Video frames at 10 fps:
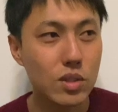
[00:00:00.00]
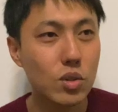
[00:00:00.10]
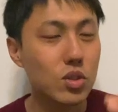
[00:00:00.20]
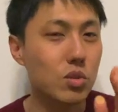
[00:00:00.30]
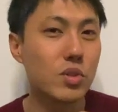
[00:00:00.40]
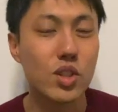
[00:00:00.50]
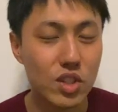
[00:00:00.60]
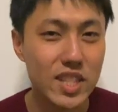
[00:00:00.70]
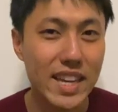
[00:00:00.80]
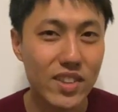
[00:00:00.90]
ていうのをちょっと
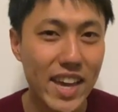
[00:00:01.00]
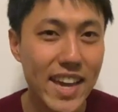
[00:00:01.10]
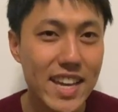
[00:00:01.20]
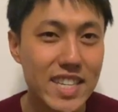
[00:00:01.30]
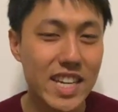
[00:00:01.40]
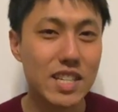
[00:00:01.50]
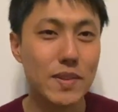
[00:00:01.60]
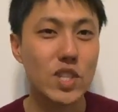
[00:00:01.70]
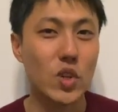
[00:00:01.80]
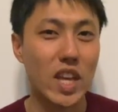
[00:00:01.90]
Vlog スタイルでシェアし
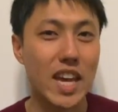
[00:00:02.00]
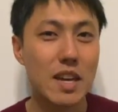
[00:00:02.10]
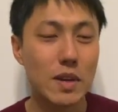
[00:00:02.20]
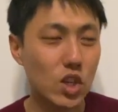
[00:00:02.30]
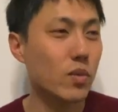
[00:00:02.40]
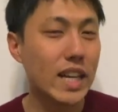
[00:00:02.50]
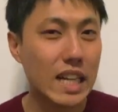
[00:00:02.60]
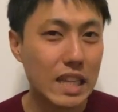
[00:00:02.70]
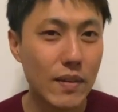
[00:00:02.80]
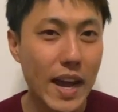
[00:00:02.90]
ますので、まあ、興味があ
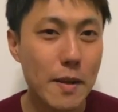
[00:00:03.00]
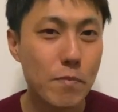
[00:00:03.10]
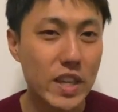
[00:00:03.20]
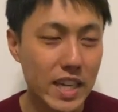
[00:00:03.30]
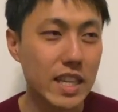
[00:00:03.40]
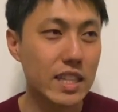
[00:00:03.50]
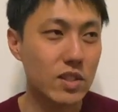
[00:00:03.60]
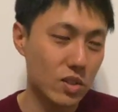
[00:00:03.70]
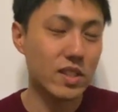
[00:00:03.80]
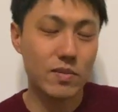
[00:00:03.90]
る方は、
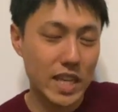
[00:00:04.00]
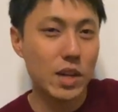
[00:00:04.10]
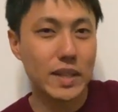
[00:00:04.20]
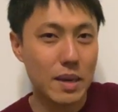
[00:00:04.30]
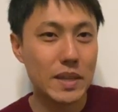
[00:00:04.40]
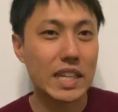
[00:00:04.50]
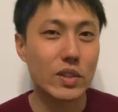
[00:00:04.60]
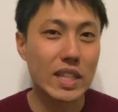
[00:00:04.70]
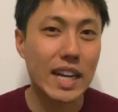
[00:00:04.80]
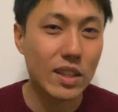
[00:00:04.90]
えー、最後まで見て
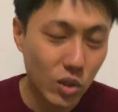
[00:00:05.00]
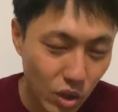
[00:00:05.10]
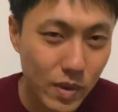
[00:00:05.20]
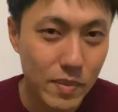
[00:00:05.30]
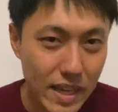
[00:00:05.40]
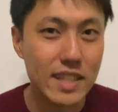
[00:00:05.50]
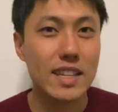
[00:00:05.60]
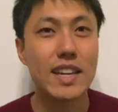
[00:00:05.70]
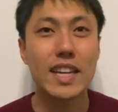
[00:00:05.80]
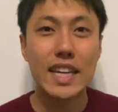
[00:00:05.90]
くれたらと思います。
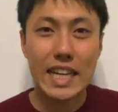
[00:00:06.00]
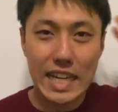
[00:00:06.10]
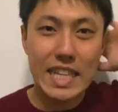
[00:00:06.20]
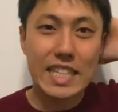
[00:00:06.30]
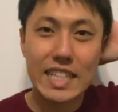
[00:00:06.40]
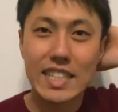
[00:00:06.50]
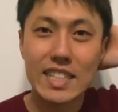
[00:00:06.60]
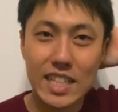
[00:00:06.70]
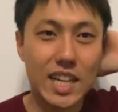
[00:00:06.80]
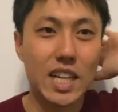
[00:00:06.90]
はい。
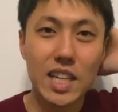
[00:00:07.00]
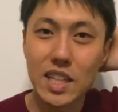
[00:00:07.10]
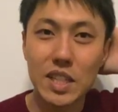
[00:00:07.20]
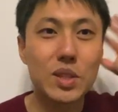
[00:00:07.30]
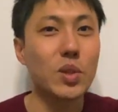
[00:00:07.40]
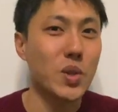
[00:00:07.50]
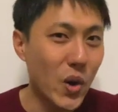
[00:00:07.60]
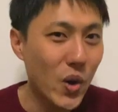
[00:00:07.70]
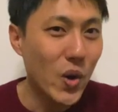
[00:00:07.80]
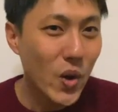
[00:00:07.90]
じゃあ、どうぞ。